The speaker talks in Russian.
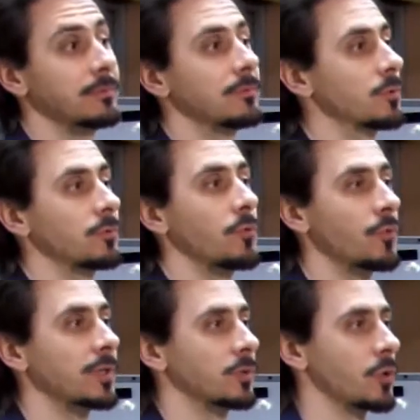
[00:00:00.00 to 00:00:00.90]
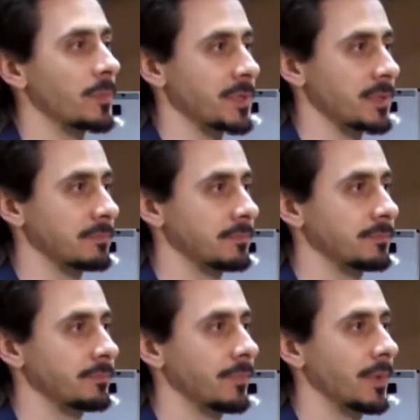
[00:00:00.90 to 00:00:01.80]
ну, увы, тормозом,
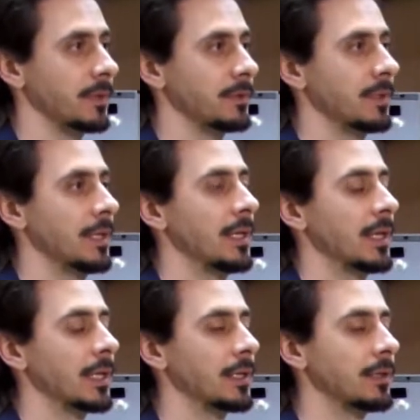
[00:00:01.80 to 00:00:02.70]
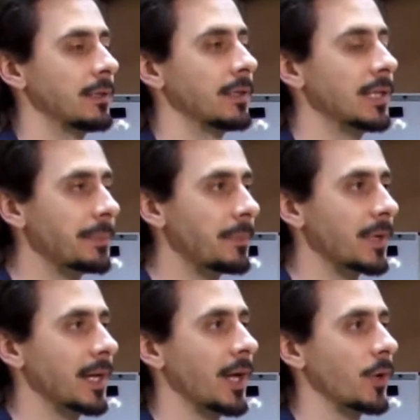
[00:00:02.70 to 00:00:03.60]
да. И я
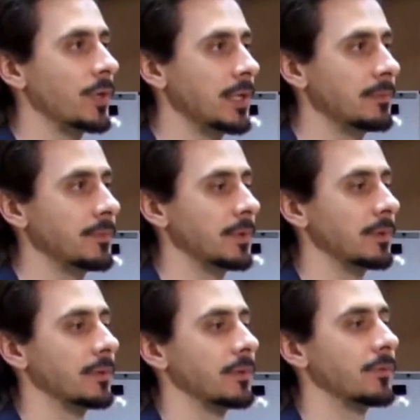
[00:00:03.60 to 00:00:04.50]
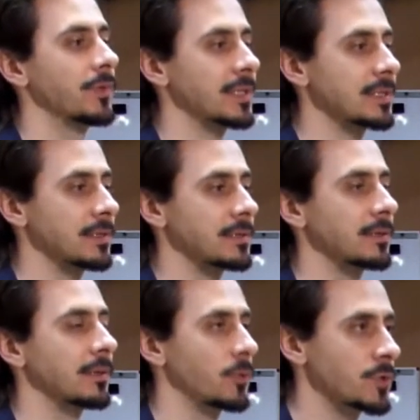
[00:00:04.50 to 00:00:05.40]
помогаю им э, вырастить
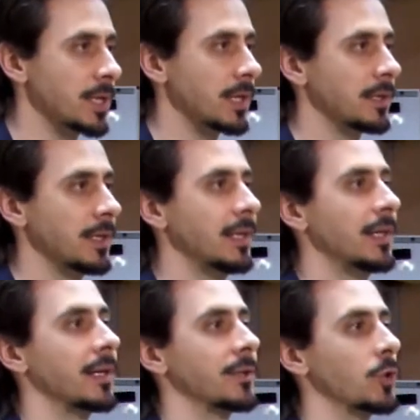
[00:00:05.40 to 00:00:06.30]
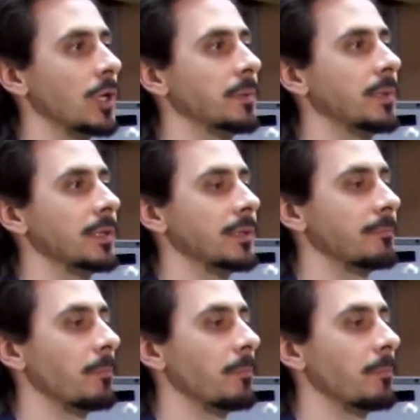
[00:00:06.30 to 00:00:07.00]
людей, которым, бы,